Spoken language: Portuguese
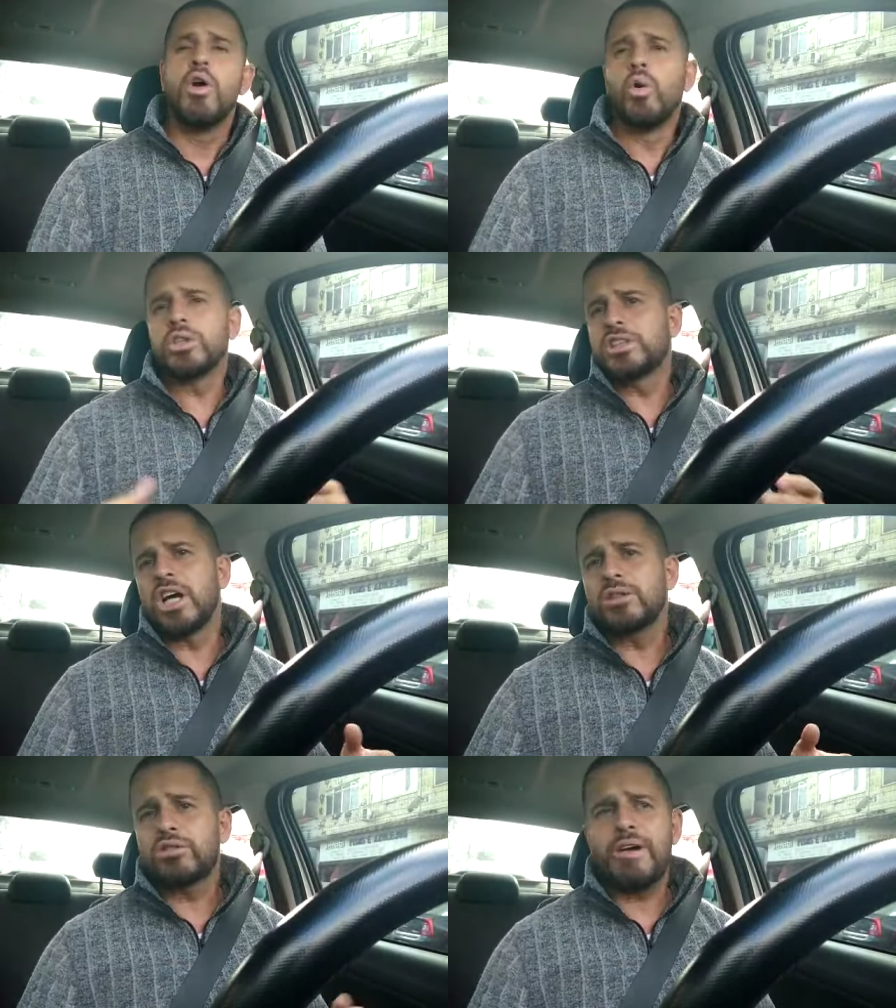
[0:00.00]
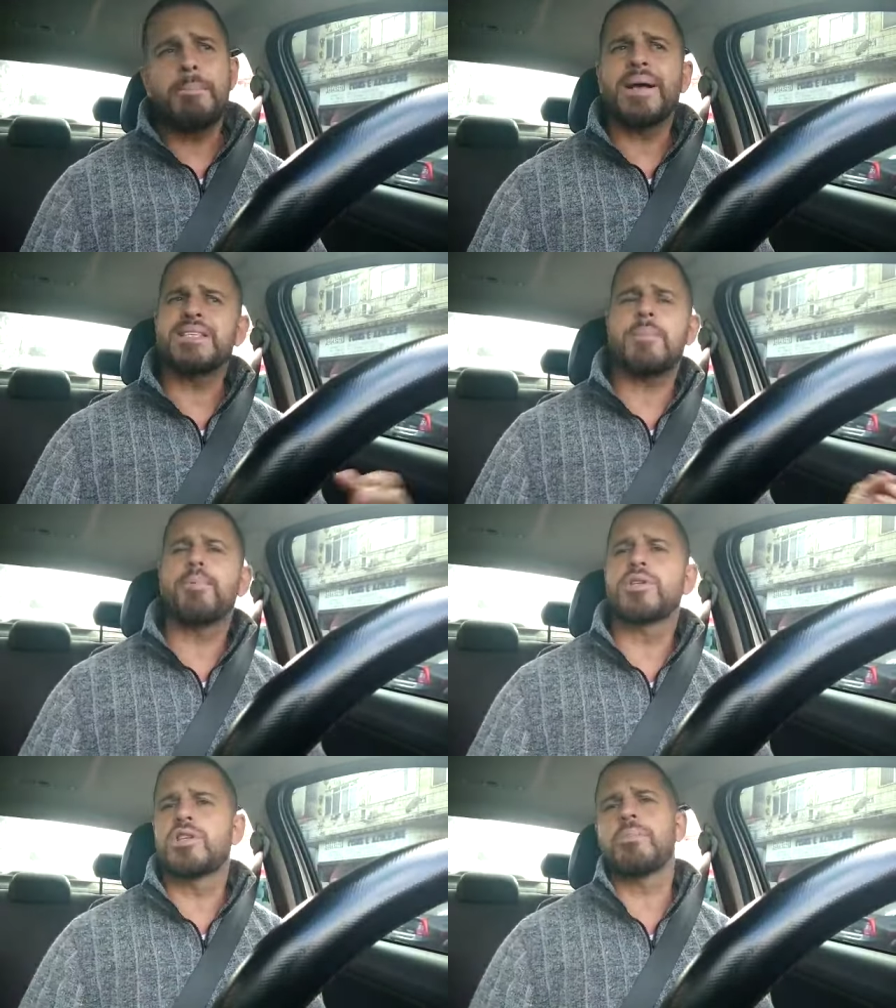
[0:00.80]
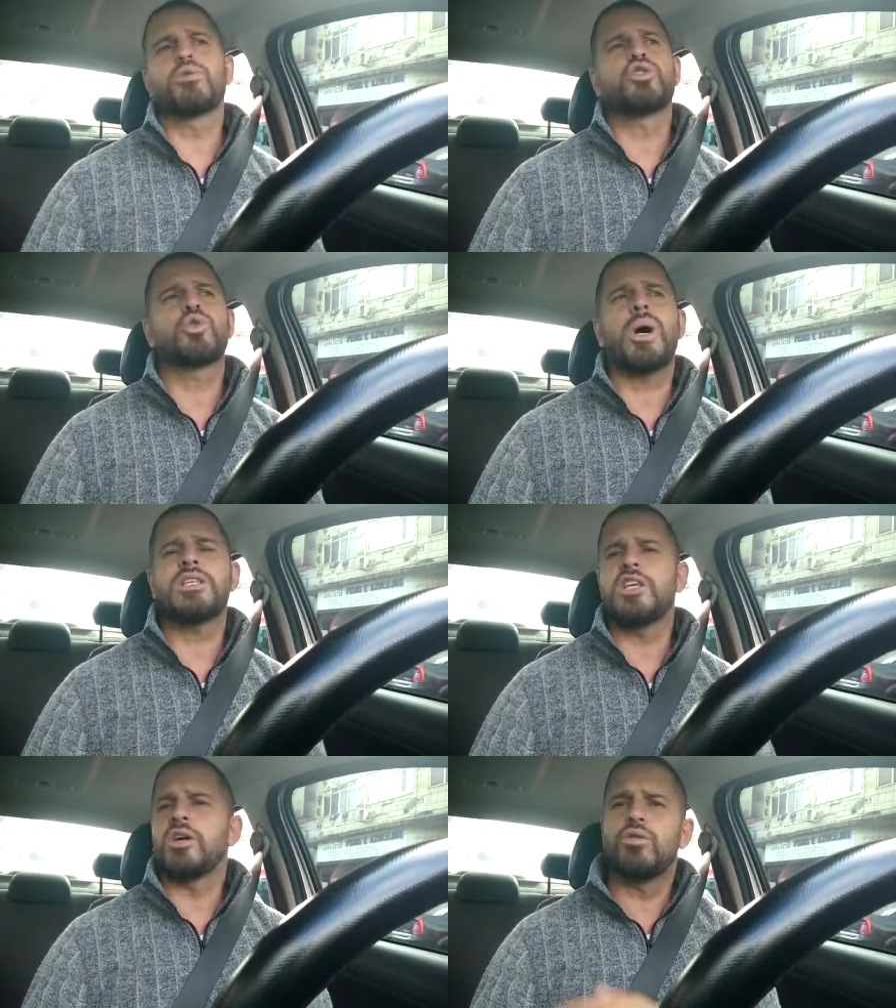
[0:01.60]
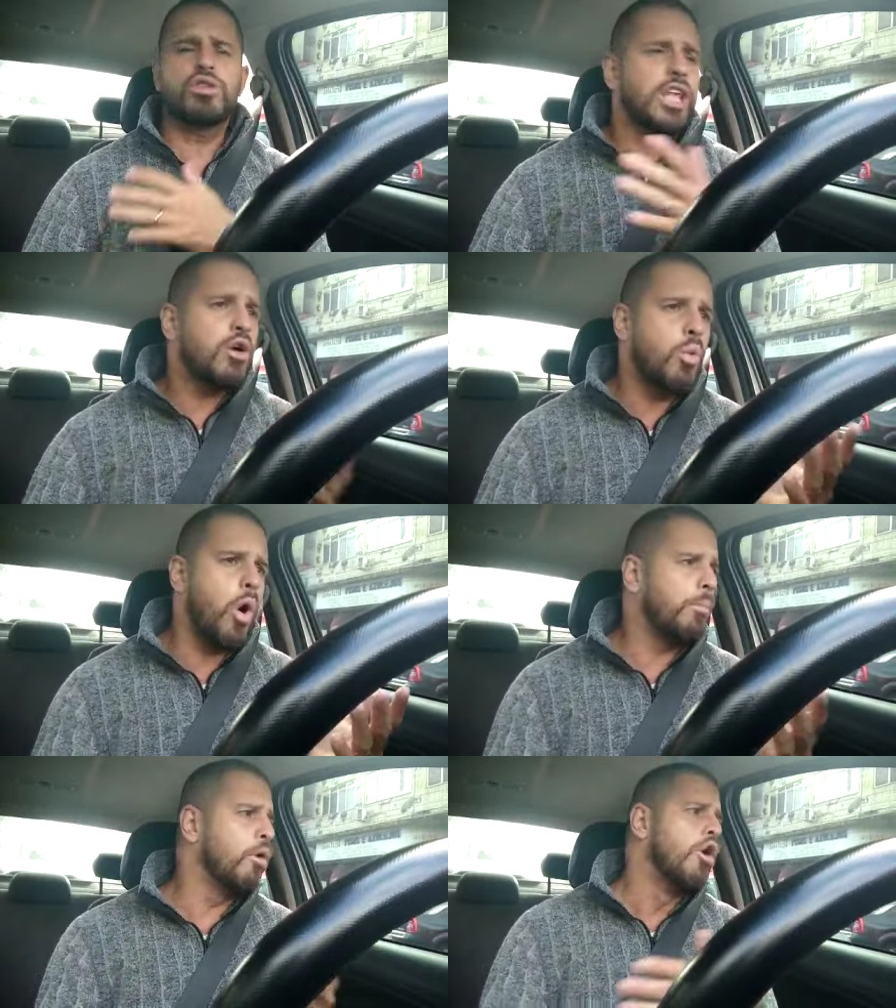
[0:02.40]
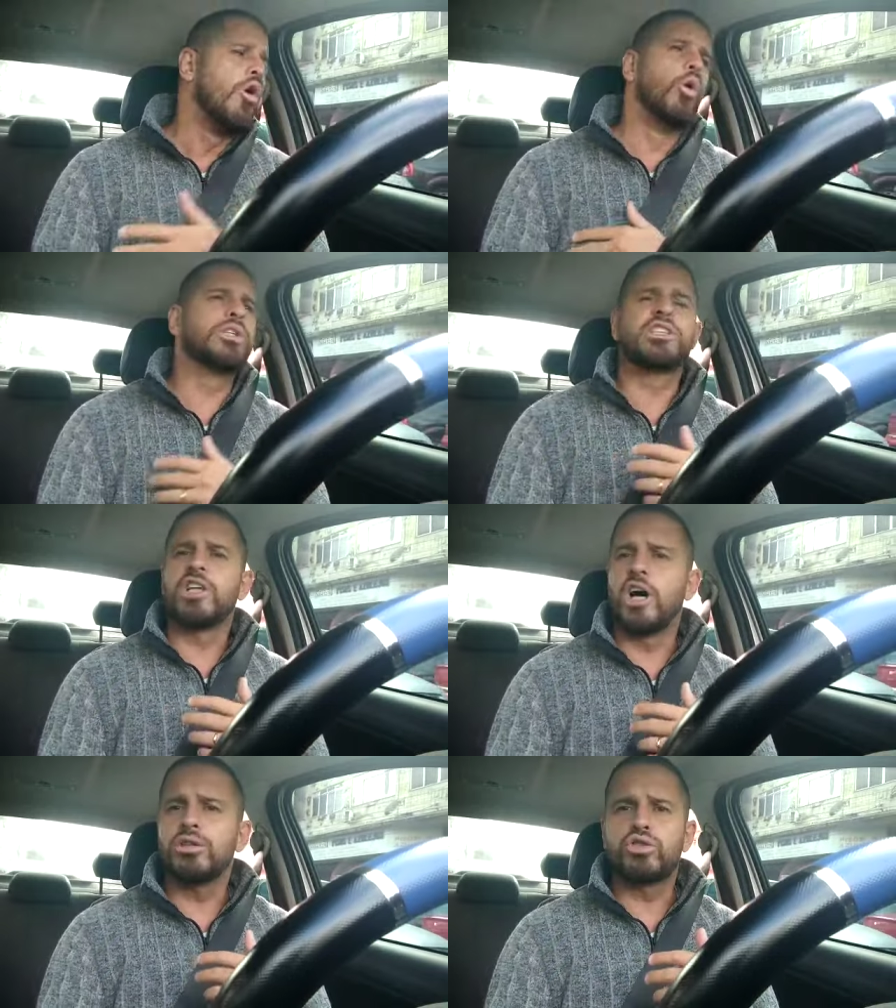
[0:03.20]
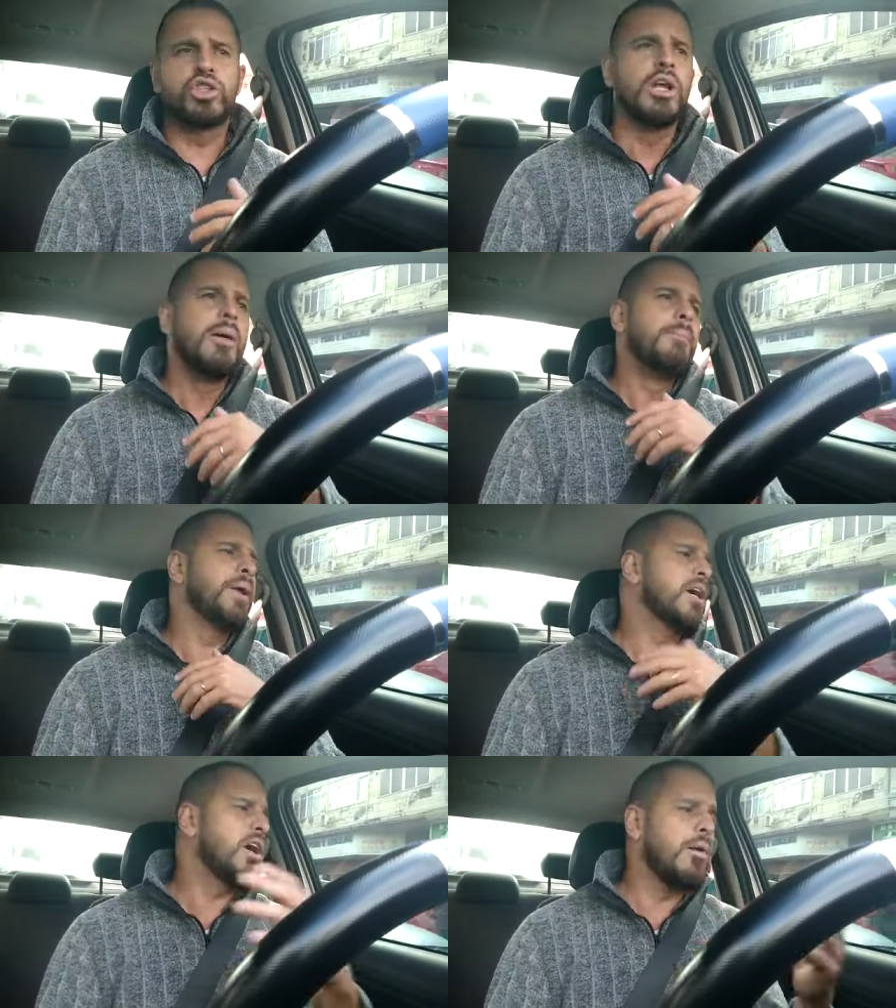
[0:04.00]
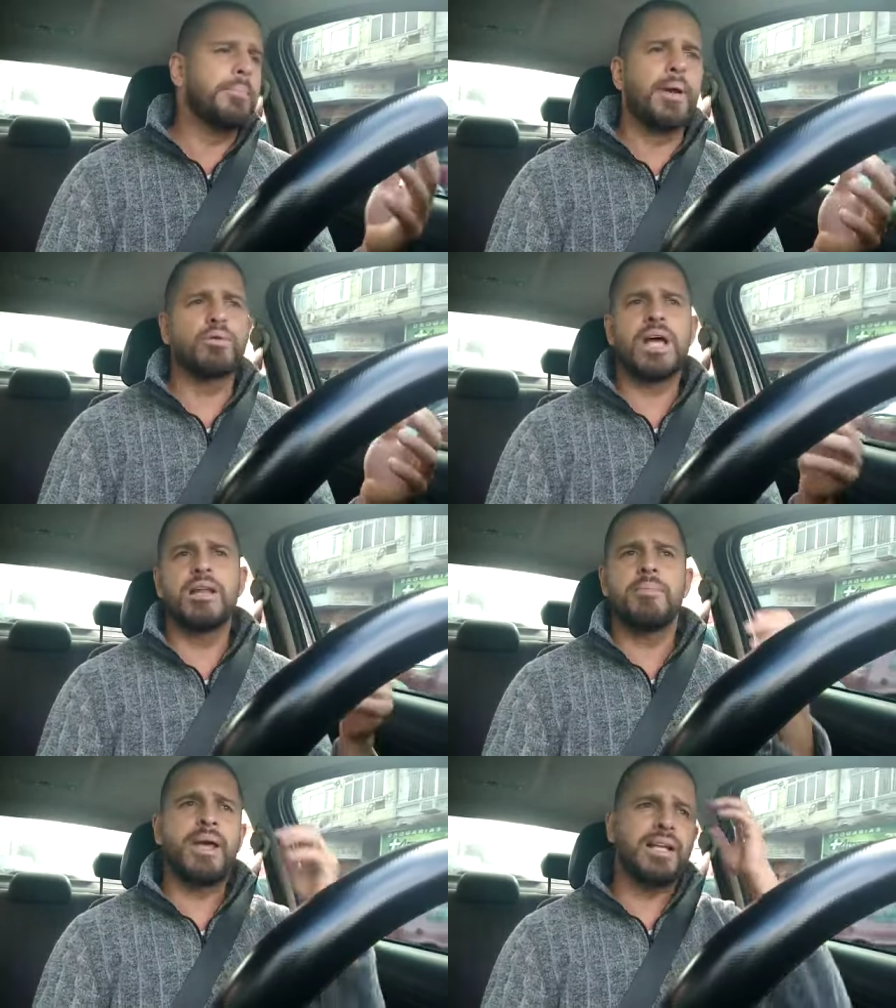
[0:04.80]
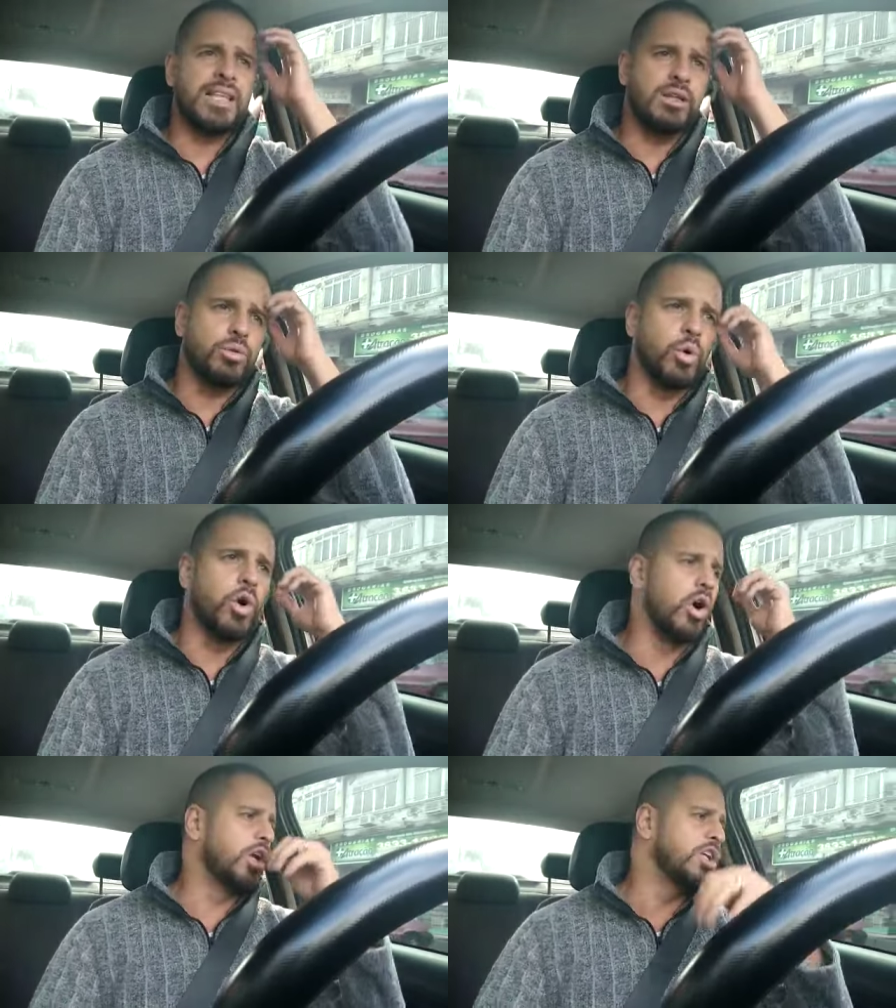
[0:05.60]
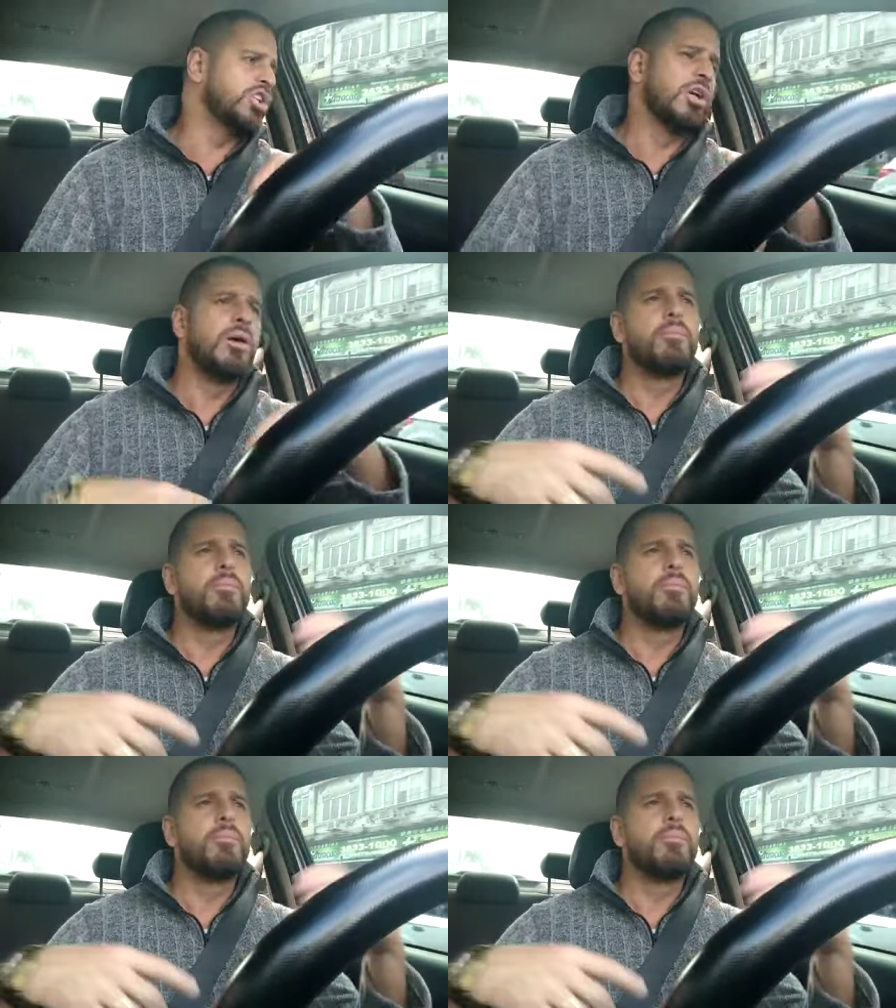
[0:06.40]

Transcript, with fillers: O Santos vai passar por cima do Juazeiro. Não tem como o Santos, bicampeão da Libertadores,